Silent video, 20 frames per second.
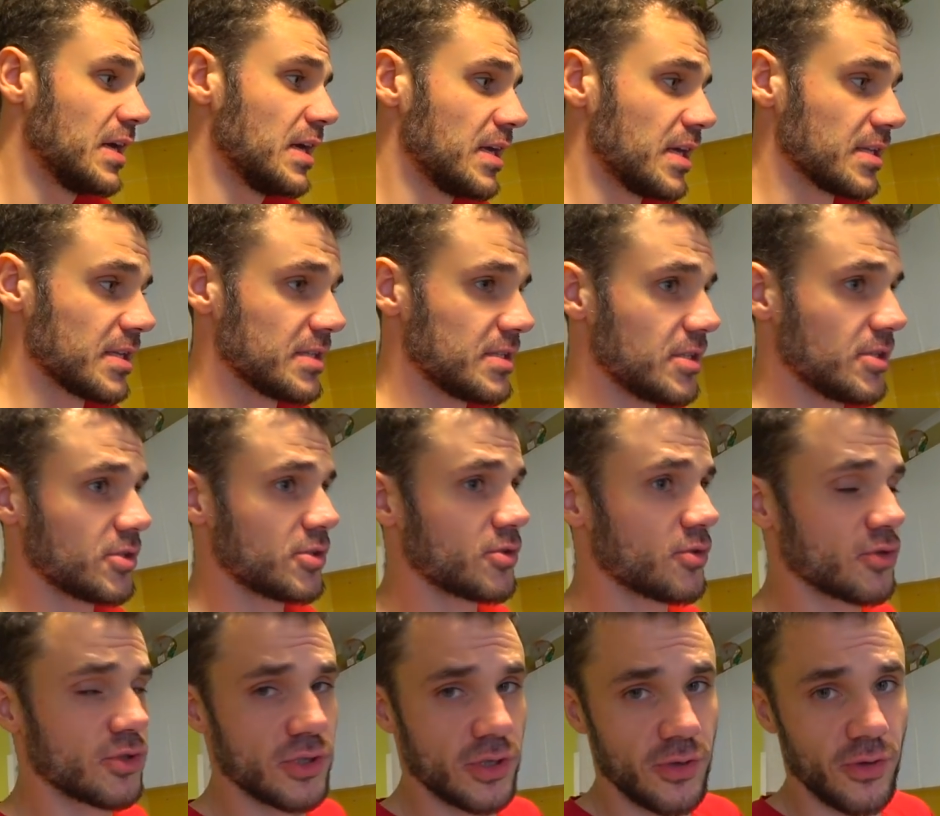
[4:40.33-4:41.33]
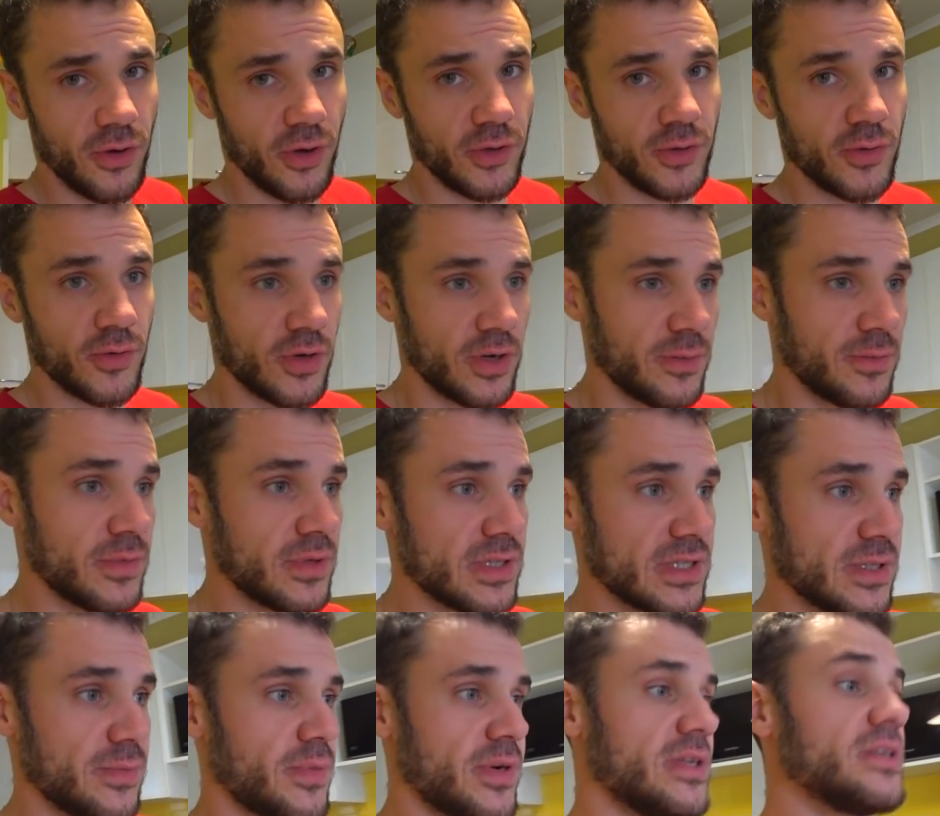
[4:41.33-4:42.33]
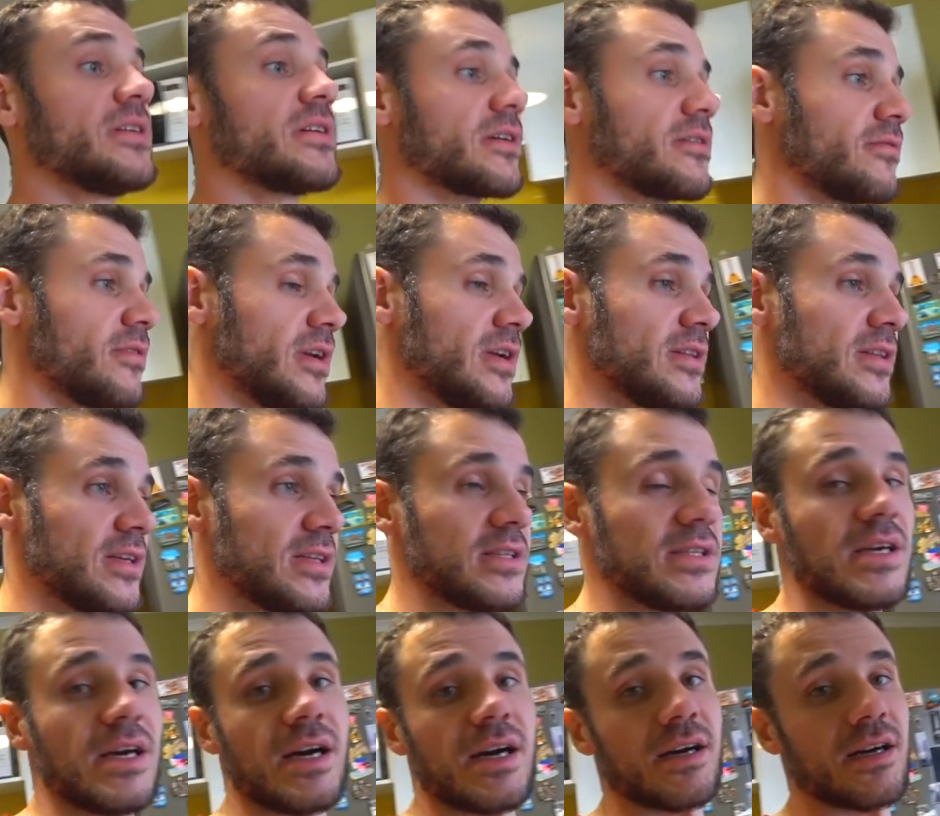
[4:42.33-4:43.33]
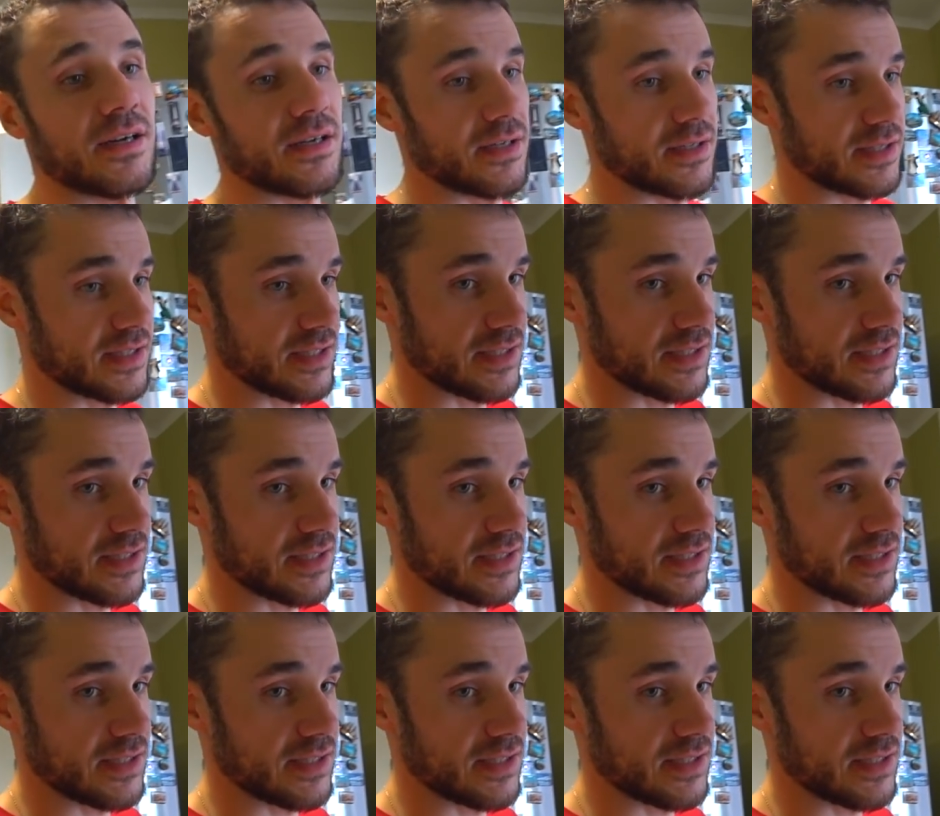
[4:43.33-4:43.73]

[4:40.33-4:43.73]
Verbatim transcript: Я надеюсь, то жилье, которое мы забронировали на днях, э,